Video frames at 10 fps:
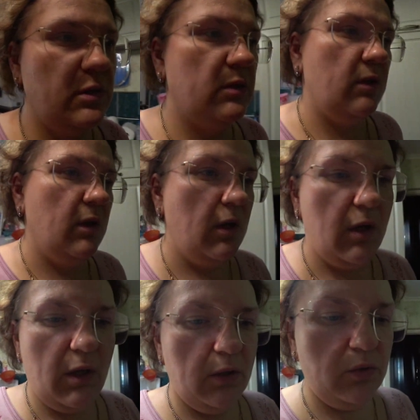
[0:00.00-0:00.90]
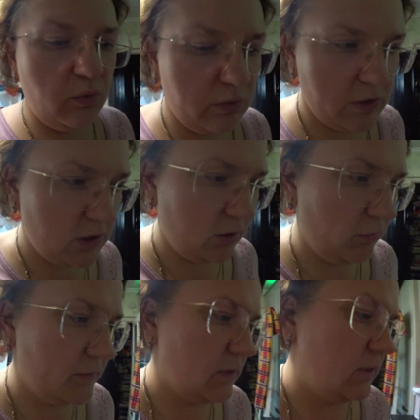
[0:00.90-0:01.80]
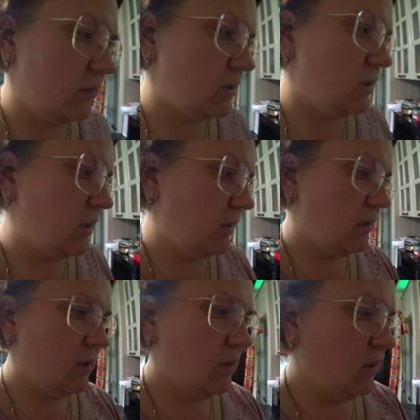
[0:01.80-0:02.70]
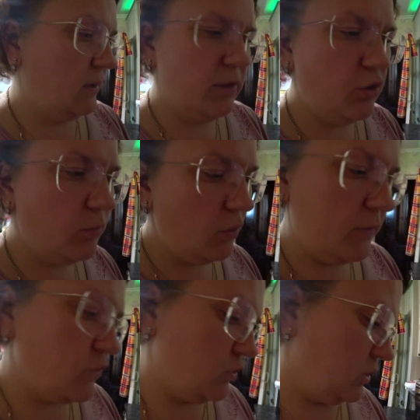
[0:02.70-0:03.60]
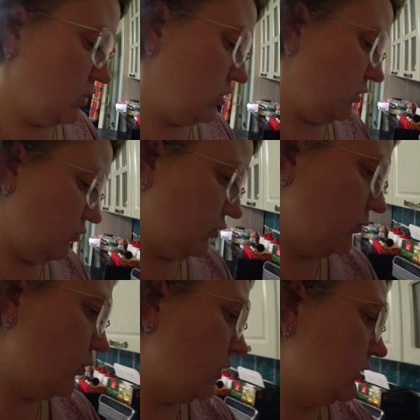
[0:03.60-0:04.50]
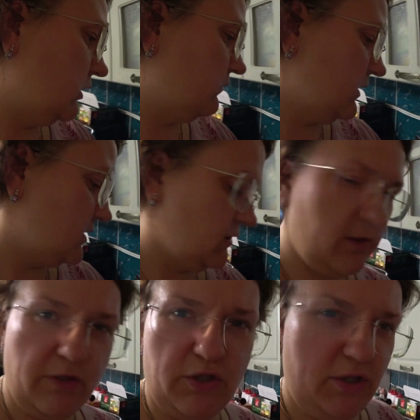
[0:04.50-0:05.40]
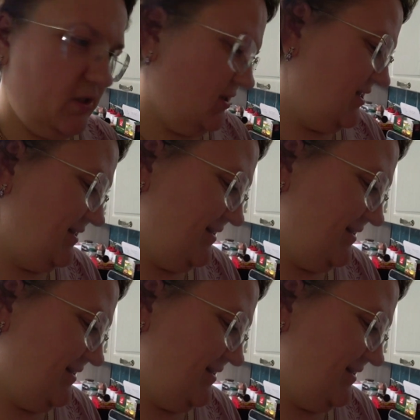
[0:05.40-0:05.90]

Это дурно становится от этой жары. Не люблю я все-таки жару. Люблю, когда 20, а не 30.